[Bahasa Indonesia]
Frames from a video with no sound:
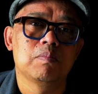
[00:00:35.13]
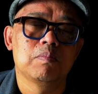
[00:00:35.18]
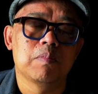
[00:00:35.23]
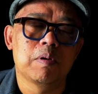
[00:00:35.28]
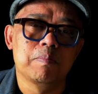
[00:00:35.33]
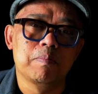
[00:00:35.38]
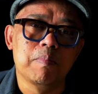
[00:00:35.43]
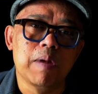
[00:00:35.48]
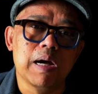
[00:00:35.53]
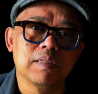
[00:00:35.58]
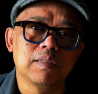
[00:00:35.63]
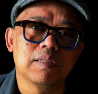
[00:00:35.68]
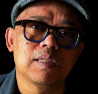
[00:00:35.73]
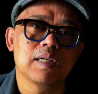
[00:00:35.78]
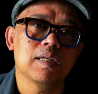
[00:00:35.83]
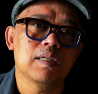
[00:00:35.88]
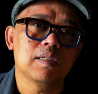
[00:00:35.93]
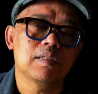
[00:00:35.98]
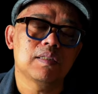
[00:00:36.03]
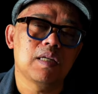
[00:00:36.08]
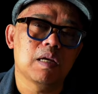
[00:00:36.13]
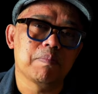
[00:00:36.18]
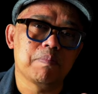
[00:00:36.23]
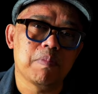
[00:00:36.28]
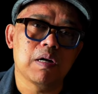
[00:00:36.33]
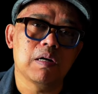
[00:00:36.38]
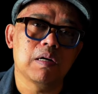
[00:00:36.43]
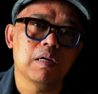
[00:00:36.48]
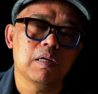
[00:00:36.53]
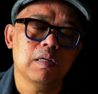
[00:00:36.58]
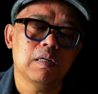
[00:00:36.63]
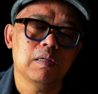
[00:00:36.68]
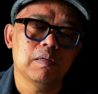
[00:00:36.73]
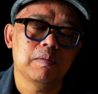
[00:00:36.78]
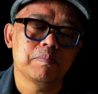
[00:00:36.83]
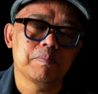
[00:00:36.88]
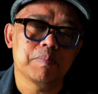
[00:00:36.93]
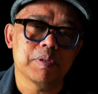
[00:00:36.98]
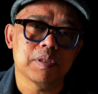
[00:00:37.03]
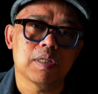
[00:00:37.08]
membaca siapa
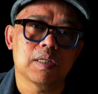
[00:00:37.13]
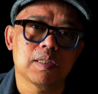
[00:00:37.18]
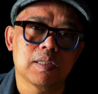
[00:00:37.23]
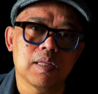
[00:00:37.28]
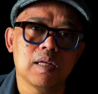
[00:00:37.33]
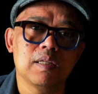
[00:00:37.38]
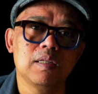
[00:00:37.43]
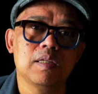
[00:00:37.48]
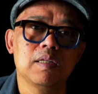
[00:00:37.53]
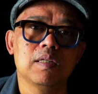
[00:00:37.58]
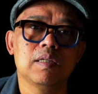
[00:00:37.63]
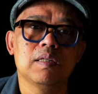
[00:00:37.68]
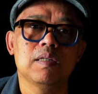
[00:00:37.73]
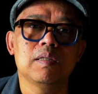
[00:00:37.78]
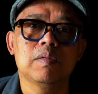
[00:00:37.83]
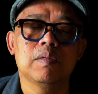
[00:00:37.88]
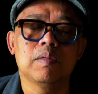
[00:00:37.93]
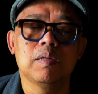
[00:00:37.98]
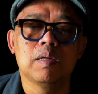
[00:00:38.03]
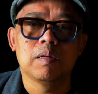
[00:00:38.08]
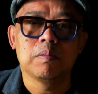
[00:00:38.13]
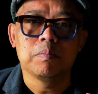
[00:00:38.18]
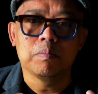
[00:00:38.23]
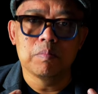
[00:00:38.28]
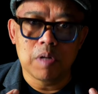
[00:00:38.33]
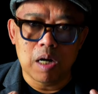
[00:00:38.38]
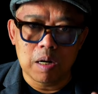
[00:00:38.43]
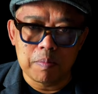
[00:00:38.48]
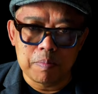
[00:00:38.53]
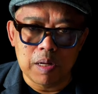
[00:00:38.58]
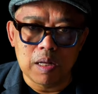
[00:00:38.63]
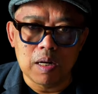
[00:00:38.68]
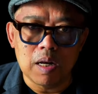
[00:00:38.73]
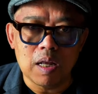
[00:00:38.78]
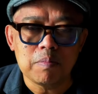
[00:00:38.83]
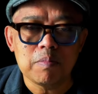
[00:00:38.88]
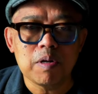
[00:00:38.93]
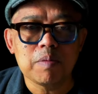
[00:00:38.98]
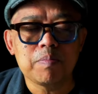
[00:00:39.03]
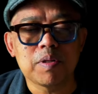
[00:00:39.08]
pesertanya, berapa
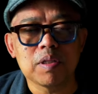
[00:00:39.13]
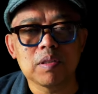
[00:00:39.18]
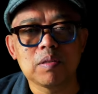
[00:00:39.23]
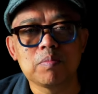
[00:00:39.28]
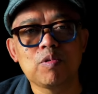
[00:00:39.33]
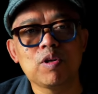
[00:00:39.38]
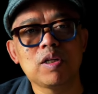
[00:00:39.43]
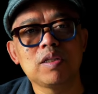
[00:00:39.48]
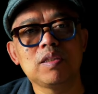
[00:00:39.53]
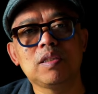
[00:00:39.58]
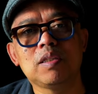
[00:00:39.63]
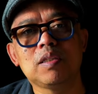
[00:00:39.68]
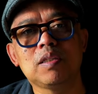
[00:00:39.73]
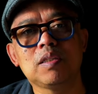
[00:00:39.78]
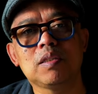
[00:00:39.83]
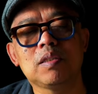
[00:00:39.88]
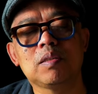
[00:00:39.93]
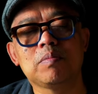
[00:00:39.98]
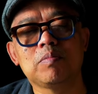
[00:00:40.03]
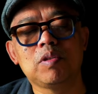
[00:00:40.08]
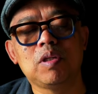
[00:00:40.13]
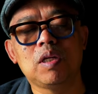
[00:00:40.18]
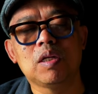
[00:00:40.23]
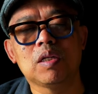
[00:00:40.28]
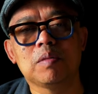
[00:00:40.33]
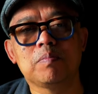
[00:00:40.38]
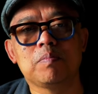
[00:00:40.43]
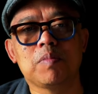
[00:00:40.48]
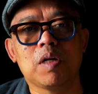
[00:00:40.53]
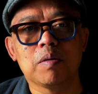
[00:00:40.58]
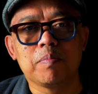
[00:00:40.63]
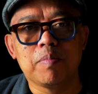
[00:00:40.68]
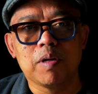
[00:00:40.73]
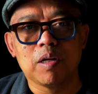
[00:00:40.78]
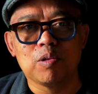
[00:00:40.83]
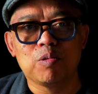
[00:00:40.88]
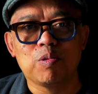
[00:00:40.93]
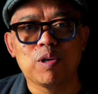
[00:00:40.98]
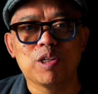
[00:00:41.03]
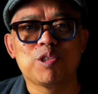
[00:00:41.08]
lama pertemuannya, kemudian berapa
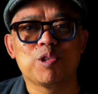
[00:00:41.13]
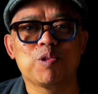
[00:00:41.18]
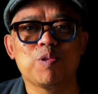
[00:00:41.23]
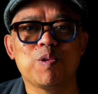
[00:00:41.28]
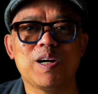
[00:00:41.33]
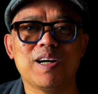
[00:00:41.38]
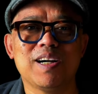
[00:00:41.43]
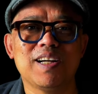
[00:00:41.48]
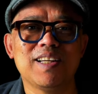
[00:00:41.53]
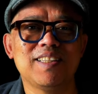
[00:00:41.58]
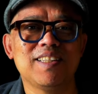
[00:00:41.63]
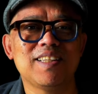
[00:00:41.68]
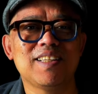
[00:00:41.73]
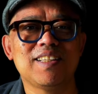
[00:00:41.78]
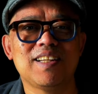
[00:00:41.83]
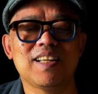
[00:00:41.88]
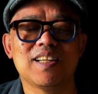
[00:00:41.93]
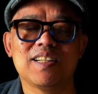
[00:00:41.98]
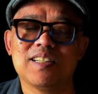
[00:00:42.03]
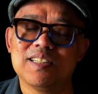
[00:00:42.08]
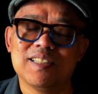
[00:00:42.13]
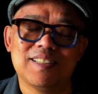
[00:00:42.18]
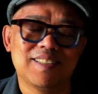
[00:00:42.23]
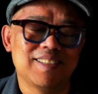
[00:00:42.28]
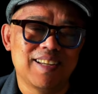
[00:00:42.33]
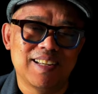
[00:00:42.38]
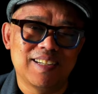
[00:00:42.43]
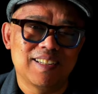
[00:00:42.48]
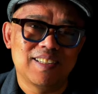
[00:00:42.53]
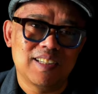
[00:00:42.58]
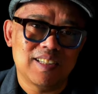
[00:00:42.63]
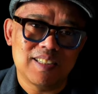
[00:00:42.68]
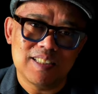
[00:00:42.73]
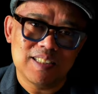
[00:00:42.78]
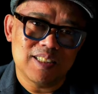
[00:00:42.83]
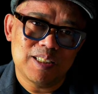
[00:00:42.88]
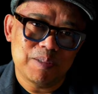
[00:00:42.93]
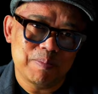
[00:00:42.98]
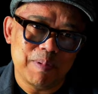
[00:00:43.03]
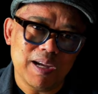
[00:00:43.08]
luas ruangannya dan dan
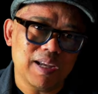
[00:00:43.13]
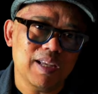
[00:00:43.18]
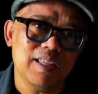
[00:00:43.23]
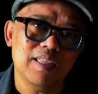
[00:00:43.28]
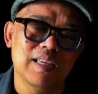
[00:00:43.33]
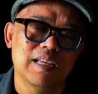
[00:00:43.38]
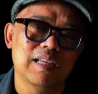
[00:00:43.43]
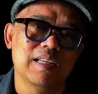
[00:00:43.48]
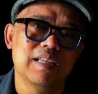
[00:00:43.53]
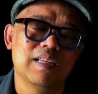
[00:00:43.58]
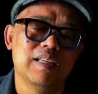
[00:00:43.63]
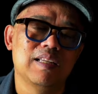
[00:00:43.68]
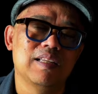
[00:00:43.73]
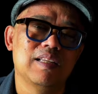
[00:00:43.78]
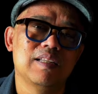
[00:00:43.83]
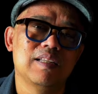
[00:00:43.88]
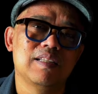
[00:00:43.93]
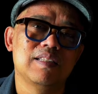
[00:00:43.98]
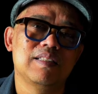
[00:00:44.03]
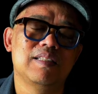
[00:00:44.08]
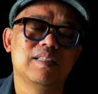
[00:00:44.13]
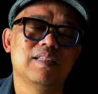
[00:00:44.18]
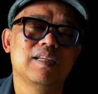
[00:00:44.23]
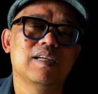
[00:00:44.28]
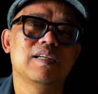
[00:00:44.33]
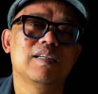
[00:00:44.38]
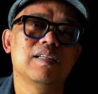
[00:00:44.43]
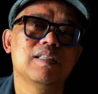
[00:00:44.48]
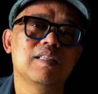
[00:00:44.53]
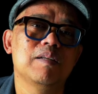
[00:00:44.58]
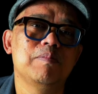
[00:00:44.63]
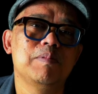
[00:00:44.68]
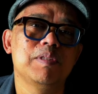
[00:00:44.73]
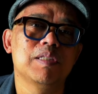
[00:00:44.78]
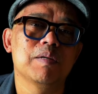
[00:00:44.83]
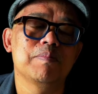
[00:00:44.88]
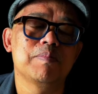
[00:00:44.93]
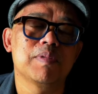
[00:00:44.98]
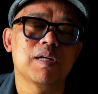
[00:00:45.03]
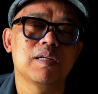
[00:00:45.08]
sebagainya sehingga kita
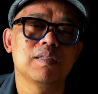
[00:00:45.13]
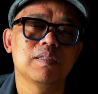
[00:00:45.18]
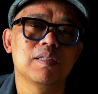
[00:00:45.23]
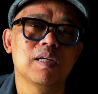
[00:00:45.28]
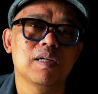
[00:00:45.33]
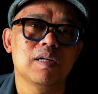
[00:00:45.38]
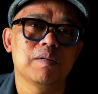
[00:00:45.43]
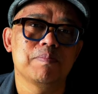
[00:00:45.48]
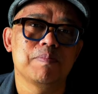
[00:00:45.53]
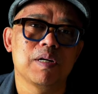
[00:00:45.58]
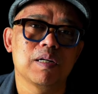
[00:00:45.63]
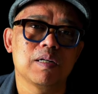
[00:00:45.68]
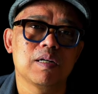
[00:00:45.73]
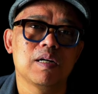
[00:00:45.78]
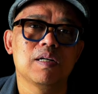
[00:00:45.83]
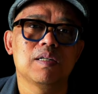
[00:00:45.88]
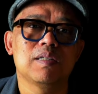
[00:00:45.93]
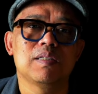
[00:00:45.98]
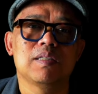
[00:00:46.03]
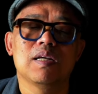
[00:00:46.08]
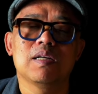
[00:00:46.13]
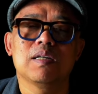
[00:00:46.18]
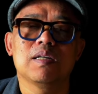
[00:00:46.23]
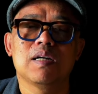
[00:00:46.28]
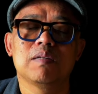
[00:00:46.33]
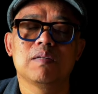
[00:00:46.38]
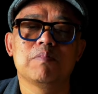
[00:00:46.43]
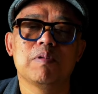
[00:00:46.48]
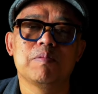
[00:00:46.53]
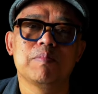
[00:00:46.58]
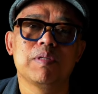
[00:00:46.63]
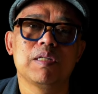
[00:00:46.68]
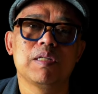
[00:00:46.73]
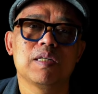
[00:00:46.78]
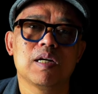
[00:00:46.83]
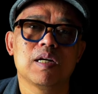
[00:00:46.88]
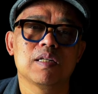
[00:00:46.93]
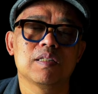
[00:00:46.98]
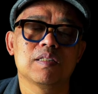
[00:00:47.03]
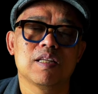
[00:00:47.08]
bisa merancang apakah kita akan
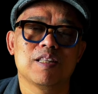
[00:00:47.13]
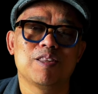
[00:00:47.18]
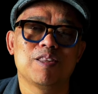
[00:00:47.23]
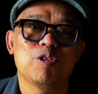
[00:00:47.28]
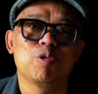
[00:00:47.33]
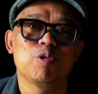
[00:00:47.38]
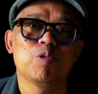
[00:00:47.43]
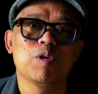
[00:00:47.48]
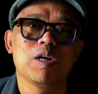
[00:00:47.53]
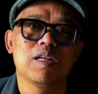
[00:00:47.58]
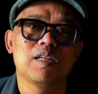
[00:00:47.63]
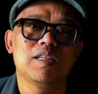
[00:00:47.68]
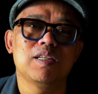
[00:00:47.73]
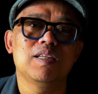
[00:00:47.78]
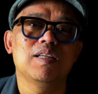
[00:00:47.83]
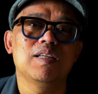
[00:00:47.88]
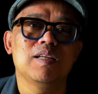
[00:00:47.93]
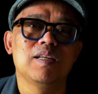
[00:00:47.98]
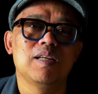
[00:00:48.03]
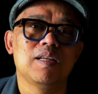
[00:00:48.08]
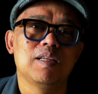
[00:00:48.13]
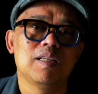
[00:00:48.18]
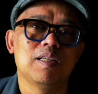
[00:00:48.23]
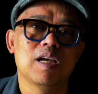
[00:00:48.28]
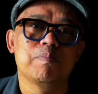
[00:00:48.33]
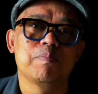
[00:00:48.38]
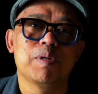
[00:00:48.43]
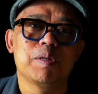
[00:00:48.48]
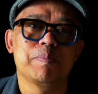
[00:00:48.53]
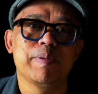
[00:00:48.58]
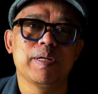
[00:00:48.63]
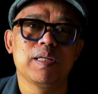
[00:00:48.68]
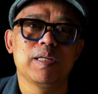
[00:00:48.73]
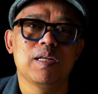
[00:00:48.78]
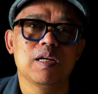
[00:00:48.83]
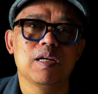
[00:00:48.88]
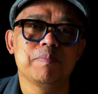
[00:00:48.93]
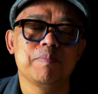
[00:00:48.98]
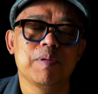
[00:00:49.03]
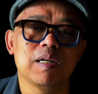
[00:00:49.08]
memberikan sentuhan yang
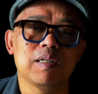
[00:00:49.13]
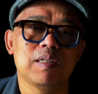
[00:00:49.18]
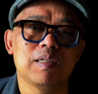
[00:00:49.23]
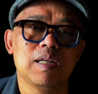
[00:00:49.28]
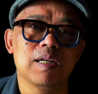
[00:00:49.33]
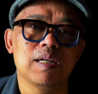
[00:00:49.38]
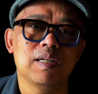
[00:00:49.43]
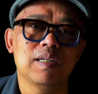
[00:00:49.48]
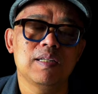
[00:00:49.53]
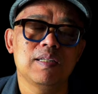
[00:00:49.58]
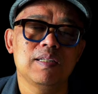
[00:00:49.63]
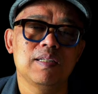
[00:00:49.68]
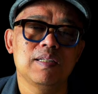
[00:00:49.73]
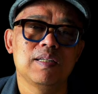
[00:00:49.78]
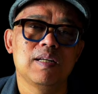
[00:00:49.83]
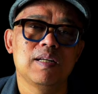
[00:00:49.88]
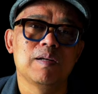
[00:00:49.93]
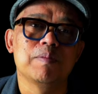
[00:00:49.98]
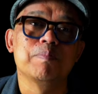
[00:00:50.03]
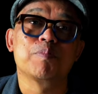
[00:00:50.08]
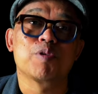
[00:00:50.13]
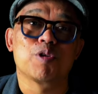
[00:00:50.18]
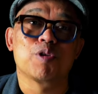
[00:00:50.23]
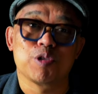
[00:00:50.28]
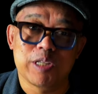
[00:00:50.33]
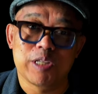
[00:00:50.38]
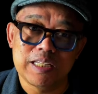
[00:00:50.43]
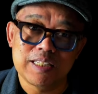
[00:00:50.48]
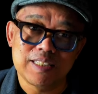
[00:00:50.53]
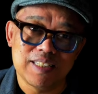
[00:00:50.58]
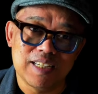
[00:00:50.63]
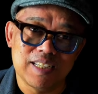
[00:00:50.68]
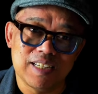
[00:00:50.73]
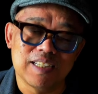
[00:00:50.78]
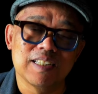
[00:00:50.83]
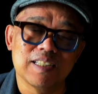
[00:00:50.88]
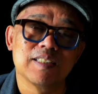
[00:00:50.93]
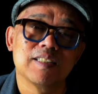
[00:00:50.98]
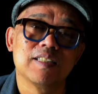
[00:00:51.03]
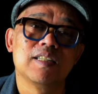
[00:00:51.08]
berbeda pada
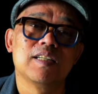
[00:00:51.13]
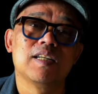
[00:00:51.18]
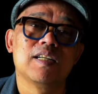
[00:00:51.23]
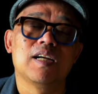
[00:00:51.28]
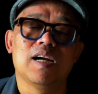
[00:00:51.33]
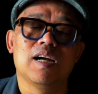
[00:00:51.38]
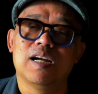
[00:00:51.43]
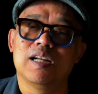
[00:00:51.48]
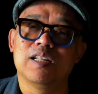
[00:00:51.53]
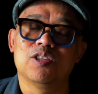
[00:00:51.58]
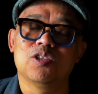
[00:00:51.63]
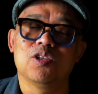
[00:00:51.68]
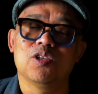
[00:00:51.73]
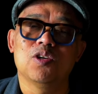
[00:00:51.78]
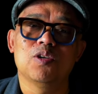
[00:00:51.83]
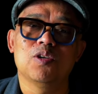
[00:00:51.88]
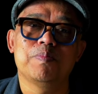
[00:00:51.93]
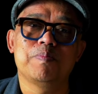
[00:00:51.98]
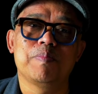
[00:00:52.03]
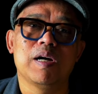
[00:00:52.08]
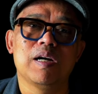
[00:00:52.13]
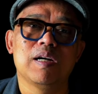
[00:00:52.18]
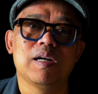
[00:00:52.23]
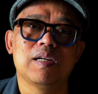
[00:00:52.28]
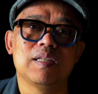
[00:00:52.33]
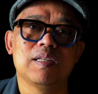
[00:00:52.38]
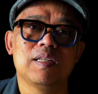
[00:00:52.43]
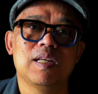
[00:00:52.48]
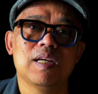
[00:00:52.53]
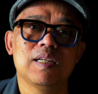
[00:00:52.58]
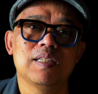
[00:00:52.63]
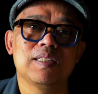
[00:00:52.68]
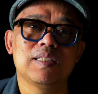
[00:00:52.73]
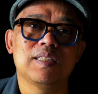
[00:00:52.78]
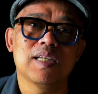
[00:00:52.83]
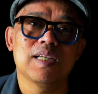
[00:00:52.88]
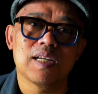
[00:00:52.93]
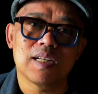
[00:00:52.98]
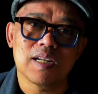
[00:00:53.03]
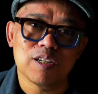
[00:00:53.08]
prosesnya atau pada
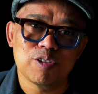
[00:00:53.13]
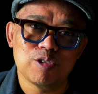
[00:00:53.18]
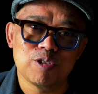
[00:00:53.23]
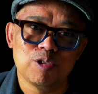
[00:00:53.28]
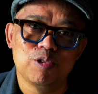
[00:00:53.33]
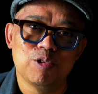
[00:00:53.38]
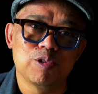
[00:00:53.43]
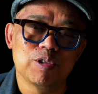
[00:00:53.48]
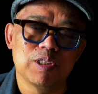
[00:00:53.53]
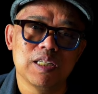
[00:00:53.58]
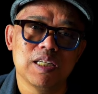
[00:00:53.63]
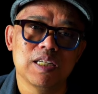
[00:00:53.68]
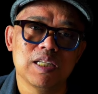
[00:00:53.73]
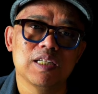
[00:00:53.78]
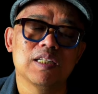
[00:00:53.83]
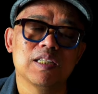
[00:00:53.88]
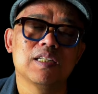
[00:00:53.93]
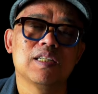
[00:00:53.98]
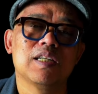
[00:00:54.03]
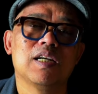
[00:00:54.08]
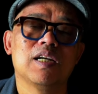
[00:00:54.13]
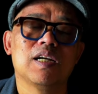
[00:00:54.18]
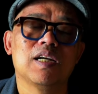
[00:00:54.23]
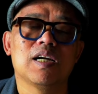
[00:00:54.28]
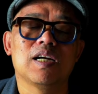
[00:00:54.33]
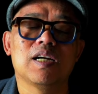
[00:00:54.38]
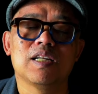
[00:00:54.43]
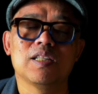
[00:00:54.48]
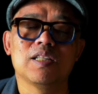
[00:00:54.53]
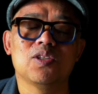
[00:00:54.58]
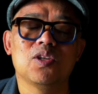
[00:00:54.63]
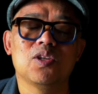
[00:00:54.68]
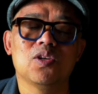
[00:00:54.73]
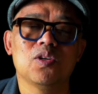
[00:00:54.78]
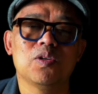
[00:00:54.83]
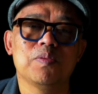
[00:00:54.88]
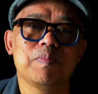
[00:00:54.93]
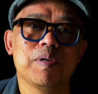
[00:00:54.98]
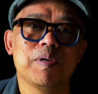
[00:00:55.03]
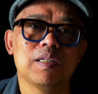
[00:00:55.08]
cara duduknya
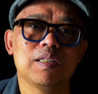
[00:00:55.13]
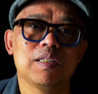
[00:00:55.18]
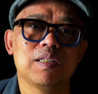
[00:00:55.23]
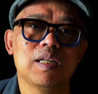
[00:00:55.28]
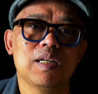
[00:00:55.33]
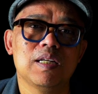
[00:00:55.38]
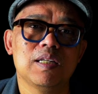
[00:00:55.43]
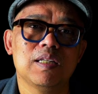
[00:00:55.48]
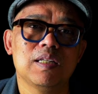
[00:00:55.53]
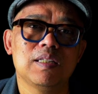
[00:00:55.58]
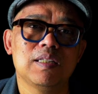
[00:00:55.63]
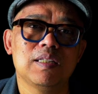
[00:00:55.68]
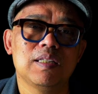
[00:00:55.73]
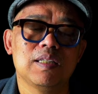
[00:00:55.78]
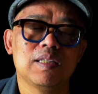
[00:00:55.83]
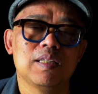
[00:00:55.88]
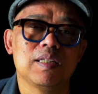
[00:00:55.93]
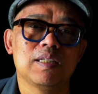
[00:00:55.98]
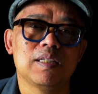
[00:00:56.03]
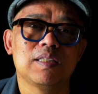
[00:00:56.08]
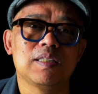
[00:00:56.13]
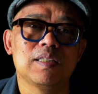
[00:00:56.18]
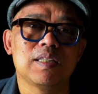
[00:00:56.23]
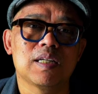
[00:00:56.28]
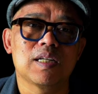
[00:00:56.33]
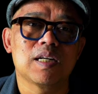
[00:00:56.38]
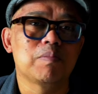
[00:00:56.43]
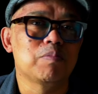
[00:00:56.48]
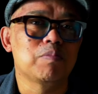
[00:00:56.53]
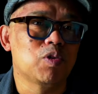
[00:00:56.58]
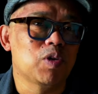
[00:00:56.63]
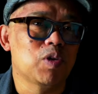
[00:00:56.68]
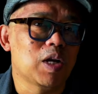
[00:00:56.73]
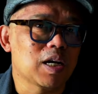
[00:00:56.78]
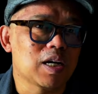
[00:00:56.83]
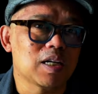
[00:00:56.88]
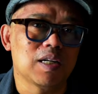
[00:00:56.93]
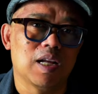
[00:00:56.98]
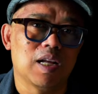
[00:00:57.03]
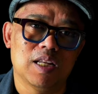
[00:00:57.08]
atau pada cara
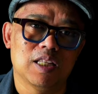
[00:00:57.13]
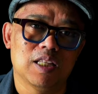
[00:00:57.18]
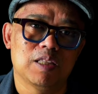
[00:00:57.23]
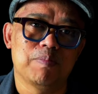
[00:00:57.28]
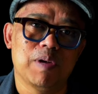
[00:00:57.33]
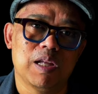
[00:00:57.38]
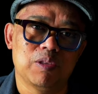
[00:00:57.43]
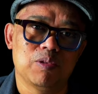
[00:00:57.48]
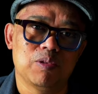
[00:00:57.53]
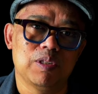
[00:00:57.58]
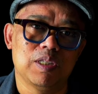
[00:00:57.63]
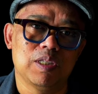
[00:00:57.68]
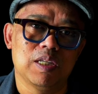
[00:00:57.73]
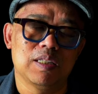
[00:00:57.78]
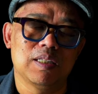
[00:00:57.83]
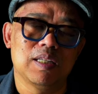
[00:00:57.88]
menggunakan alat bantunya.